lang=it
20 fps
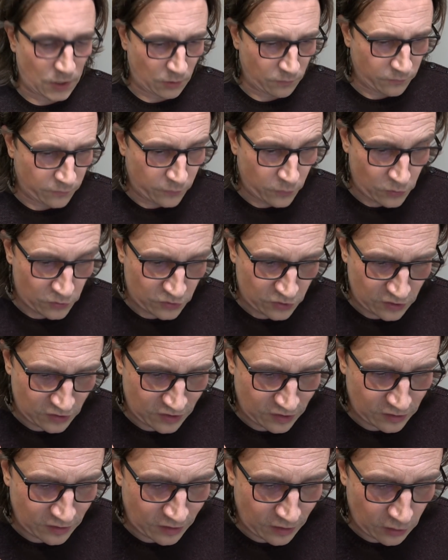Forse
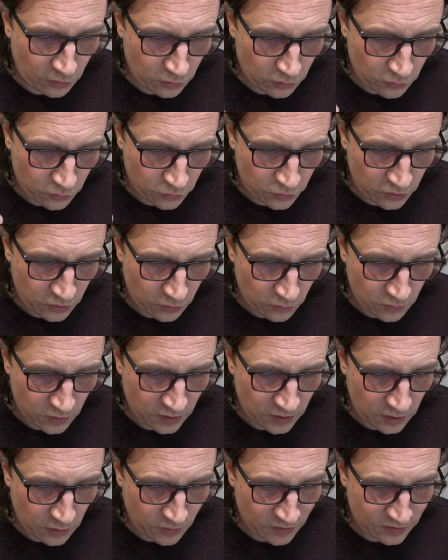se ti riconosci in
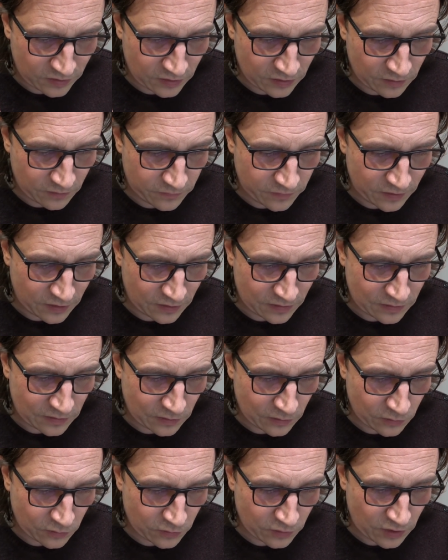una di queste
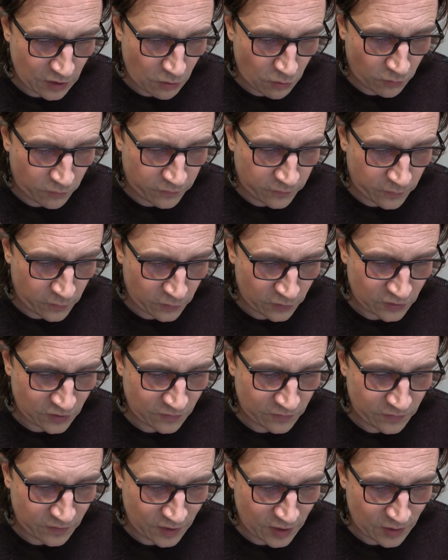definizioni, o
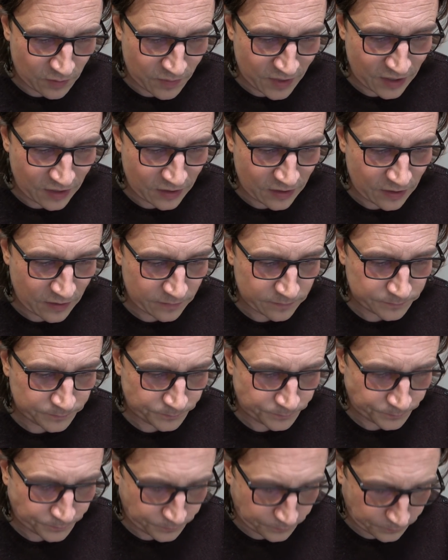forse finalmente